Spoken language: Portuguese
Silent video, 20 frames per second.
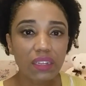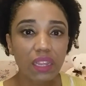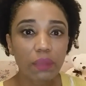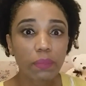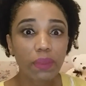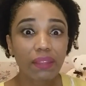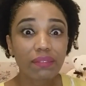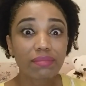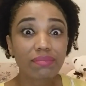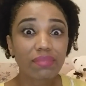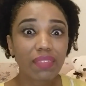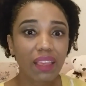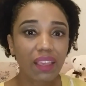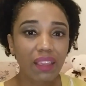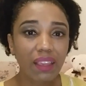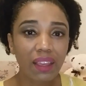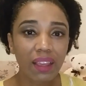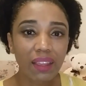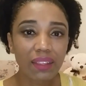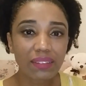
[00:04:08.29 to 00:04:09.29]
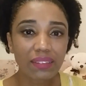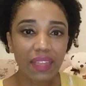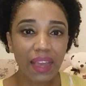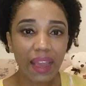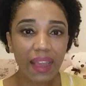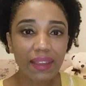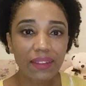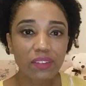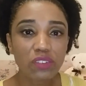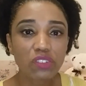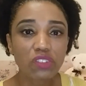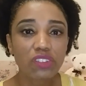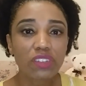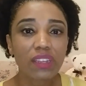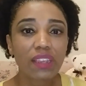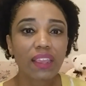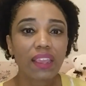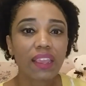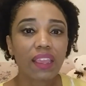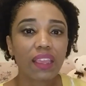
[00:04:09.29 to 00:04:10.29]
na minha tenra
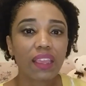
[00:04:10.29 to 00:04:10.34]
idade,